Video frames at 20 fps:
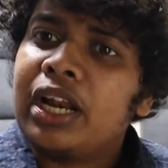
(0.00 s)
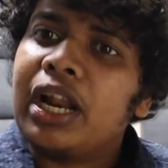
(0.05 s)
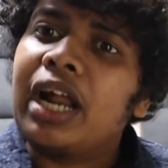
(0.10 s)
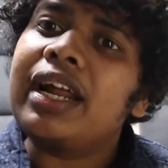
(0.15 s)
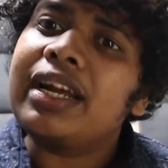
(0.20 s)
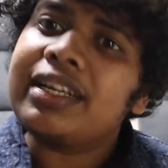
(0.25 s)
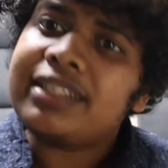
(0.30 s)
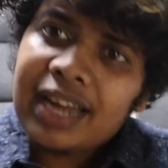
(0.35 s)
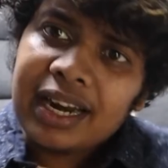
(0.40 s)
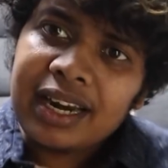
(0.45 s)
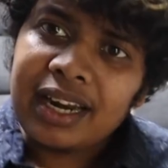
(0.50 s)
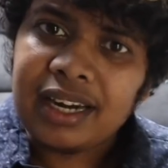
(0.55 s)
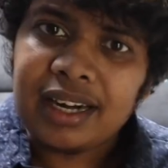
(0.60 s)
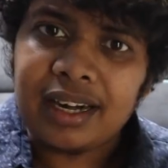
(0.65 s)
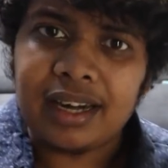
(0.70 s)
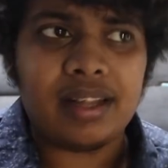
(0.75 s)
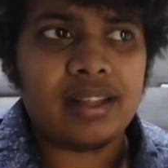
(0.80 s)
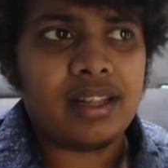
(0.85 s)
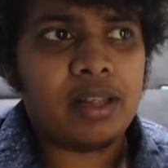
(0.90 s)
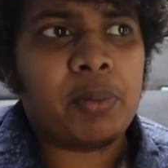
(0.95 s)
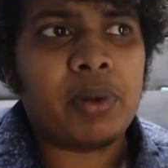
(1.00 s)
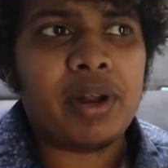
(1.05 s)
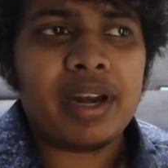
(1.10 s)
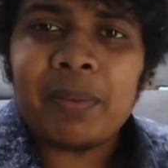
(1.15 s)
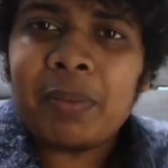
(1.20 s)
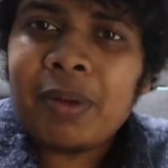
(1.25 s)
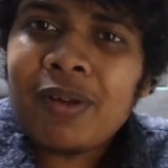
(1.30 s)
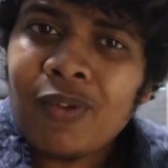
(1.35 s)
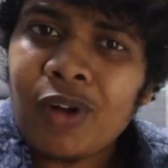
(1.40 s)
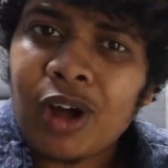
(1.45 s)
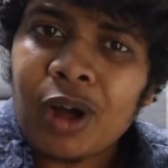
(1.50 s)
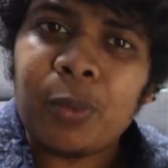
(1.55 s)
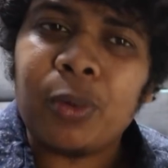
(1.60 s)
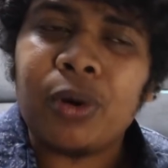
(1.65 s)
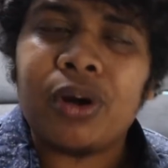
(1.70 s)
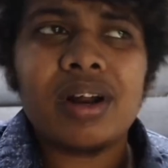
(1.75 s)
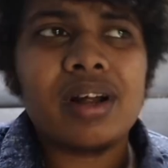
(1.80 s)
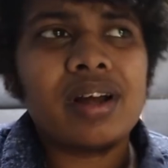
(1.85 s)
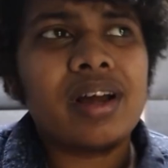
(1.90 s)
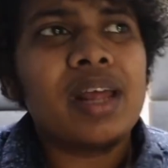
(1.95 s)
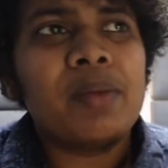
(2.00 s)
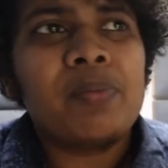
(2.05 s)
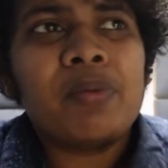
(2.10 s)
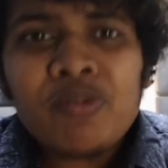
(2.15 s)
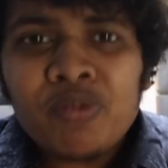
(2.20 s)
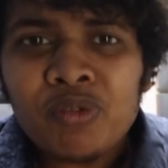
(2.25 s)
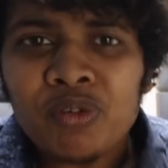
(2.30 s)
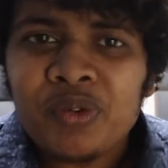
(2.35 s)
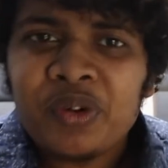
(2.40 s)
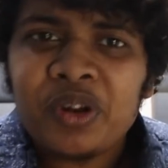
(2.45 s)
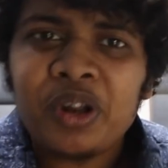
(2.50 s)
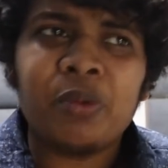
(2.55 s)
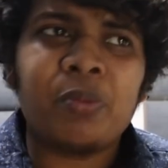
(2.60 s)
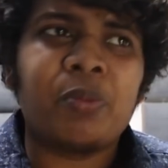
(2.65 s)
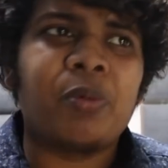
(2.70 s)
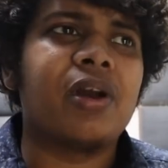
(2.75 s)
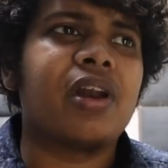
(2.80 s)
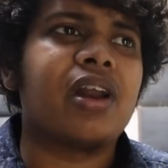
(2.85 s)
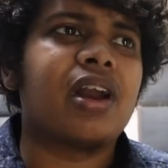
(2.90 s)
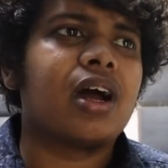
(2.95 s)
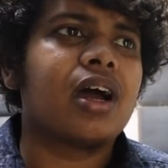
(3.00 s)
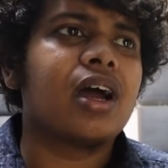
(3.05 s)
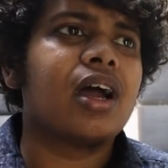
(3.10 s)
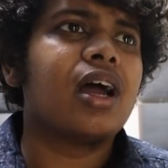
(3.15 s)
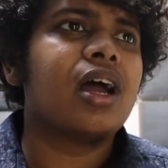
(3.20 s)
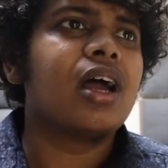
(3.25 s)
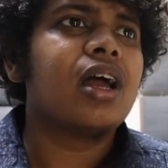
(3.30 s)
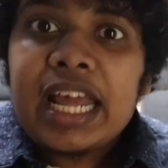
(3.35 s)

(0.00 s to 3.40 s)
நிறைய சேனல் இருக்குது இப்போ நிறைய பேர் விளாக் பண்ணுறாங்க நிறைய பேர் ஃபுட் வீடியோ பண்ணுறாங்க